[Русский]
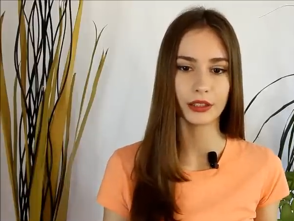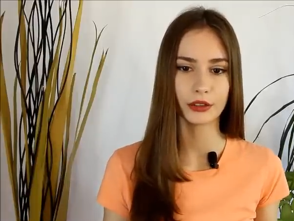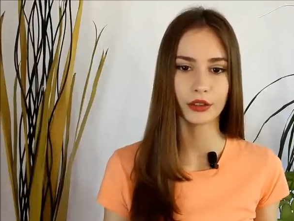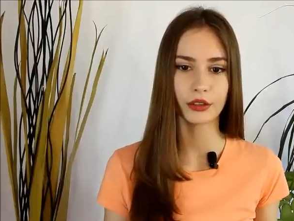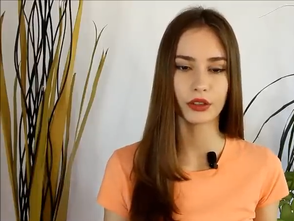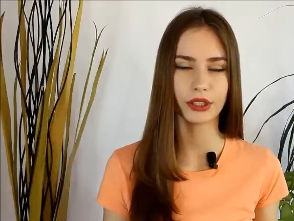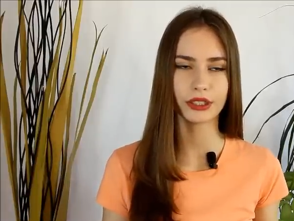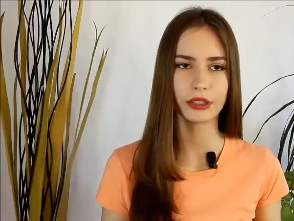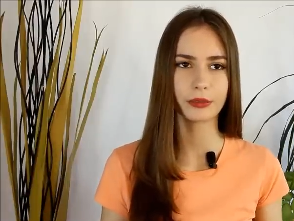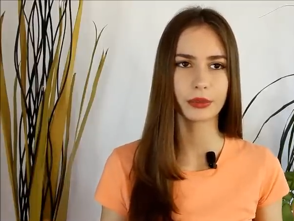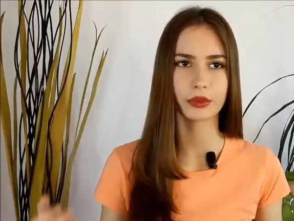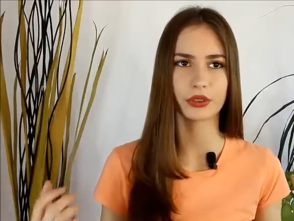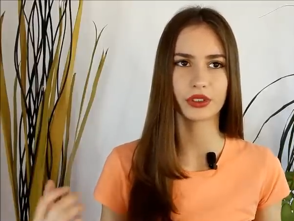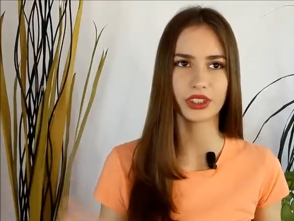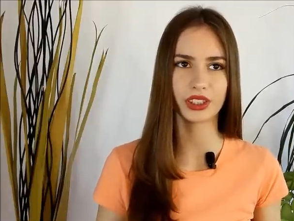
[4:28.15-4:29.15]
Но это
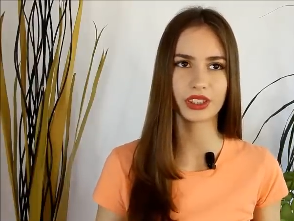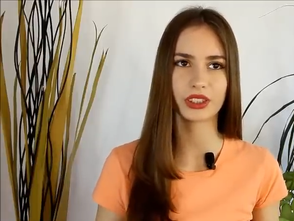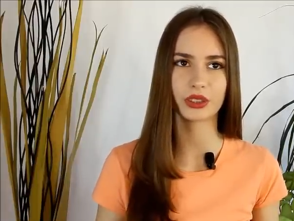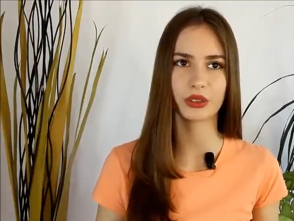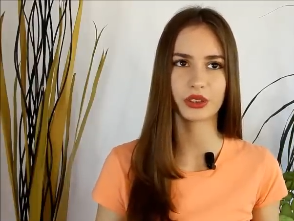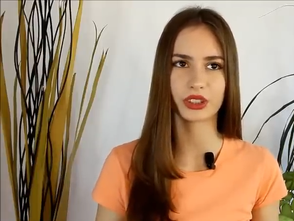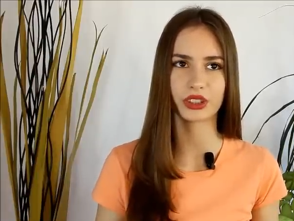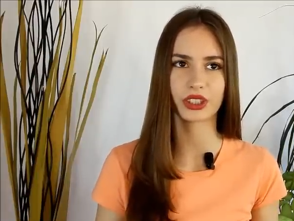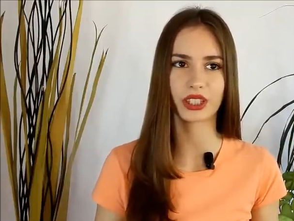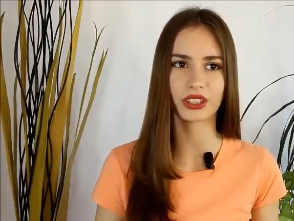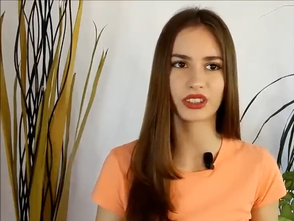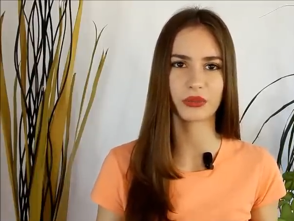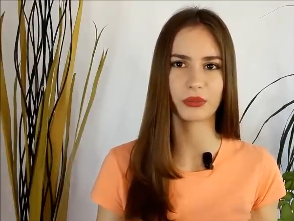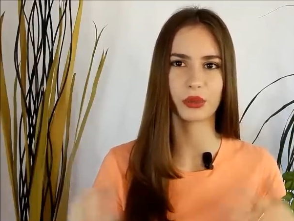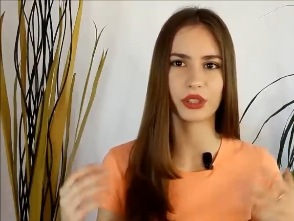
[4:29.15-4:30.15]
получилось очень
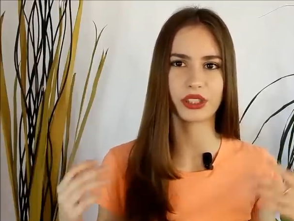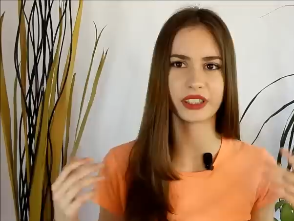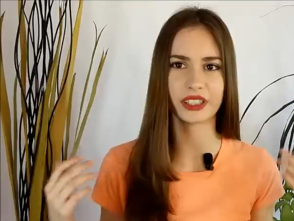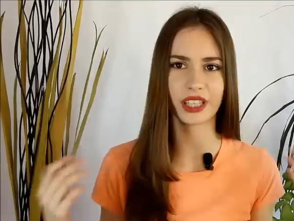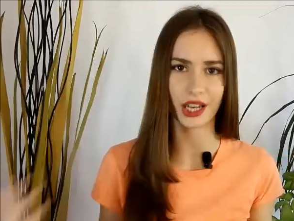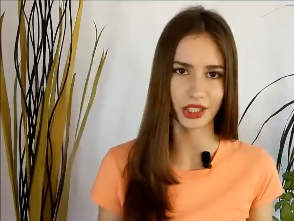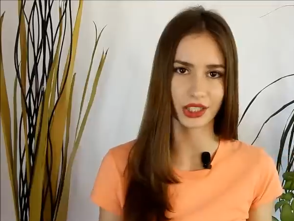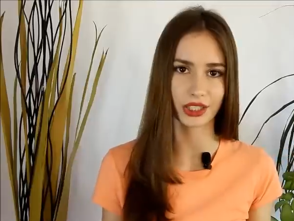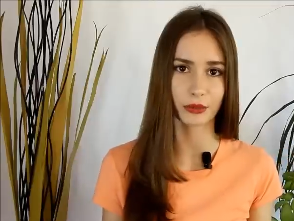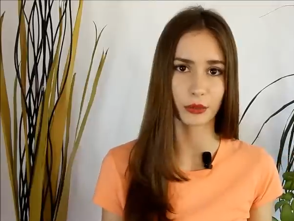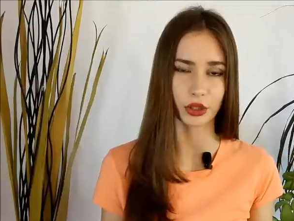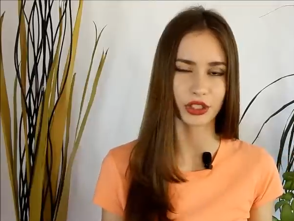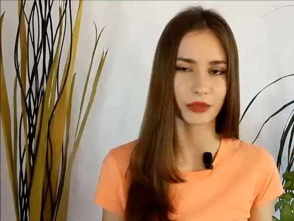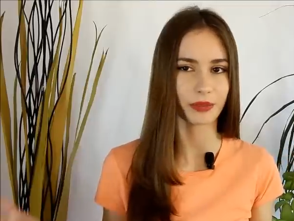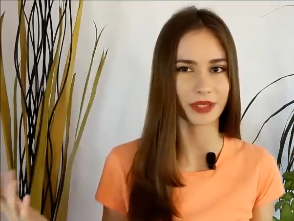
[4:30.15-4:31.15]
как-то мультяшно.
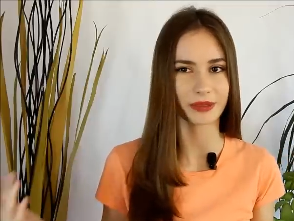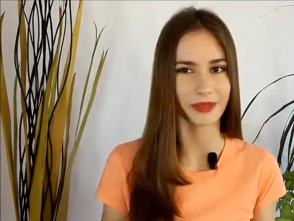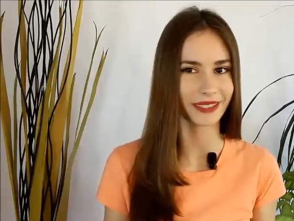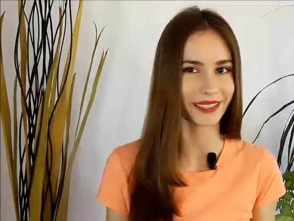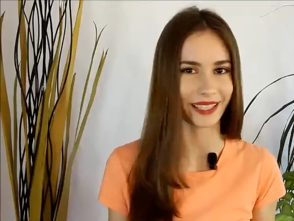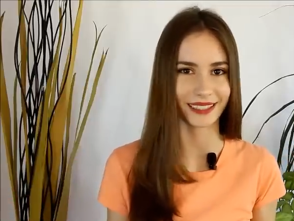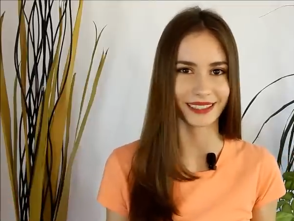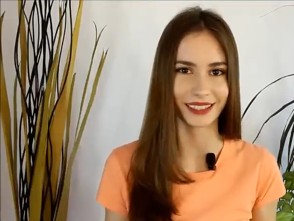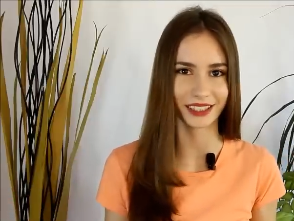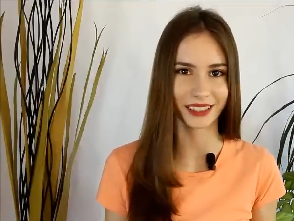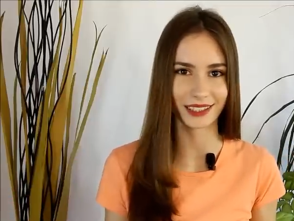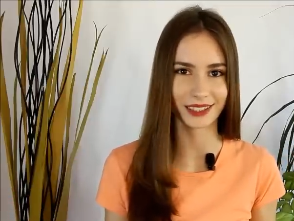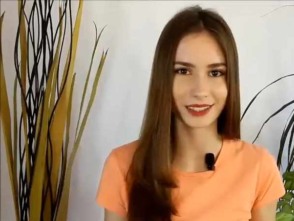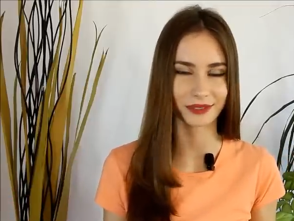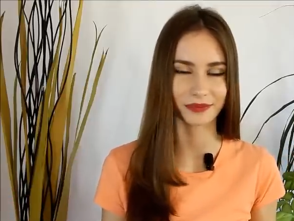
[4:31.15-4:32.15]
Можете посмотреть
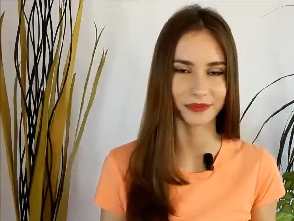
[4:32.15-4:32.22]
сейчас.